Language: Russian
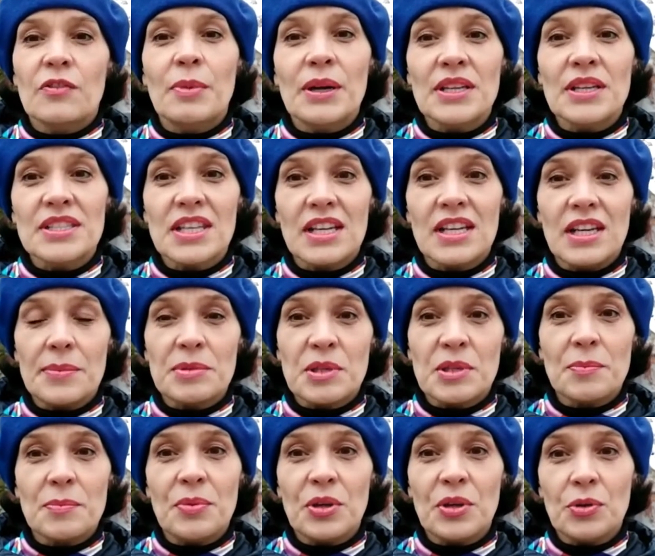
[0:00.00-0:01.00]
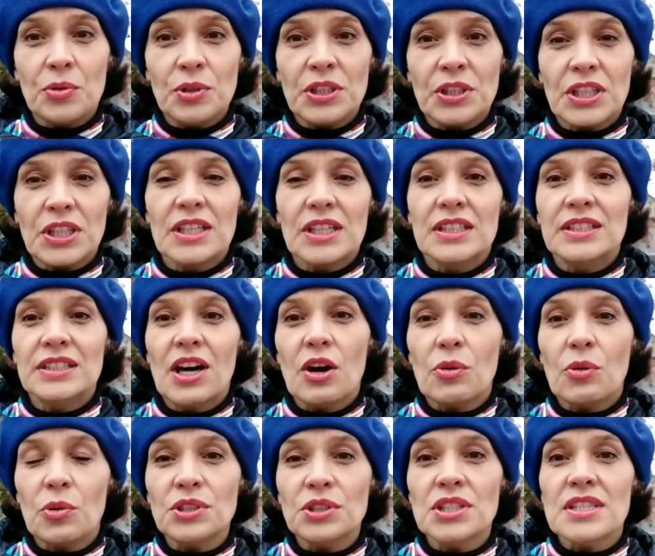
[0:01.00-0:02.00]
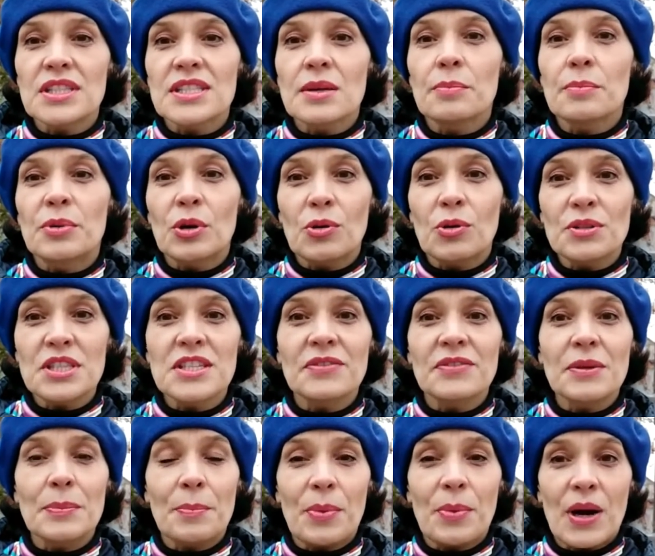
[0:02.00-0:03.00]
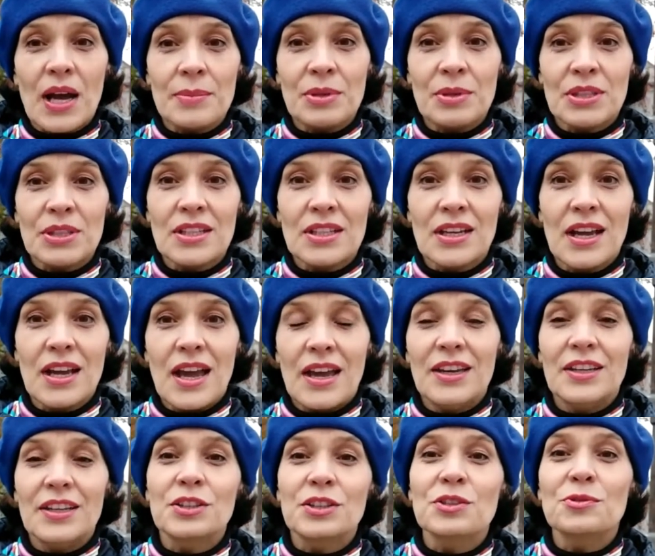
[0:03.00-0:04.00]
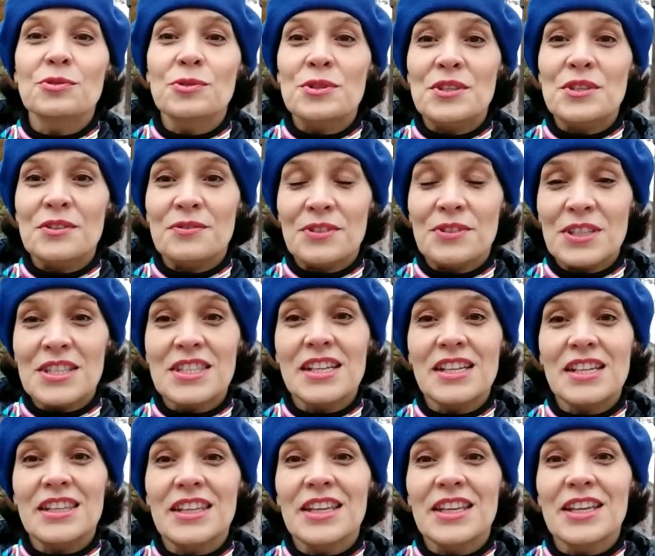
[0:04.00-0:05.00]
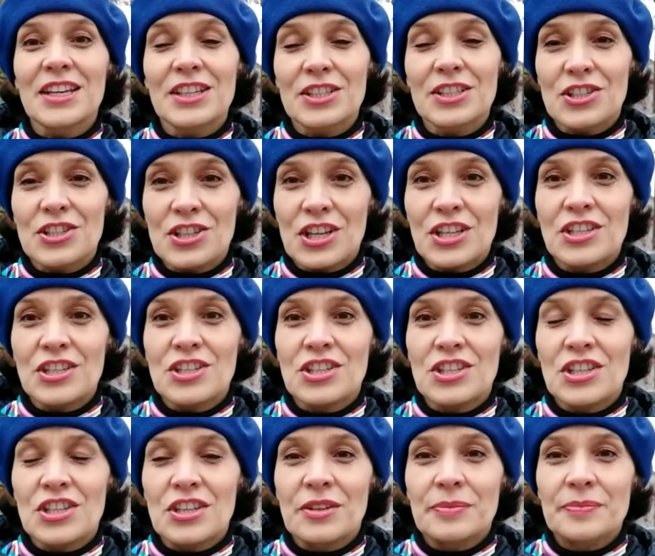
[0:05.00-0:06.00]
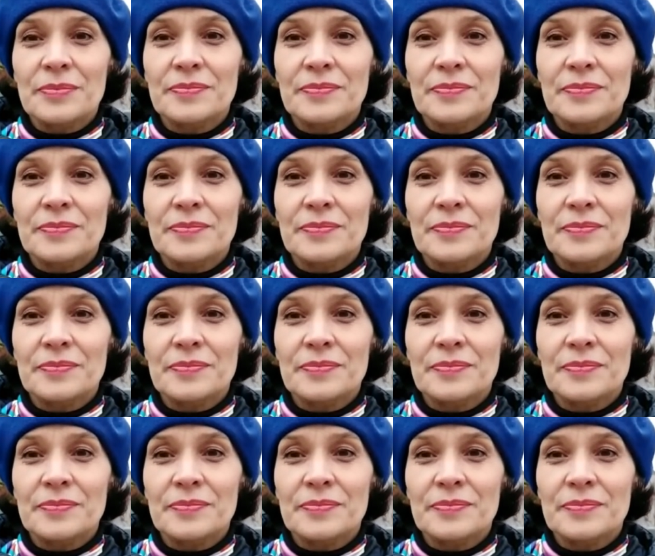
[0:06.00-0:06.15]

Борисоглебском переулке находится бронзовый памятник этой удивительной женщине.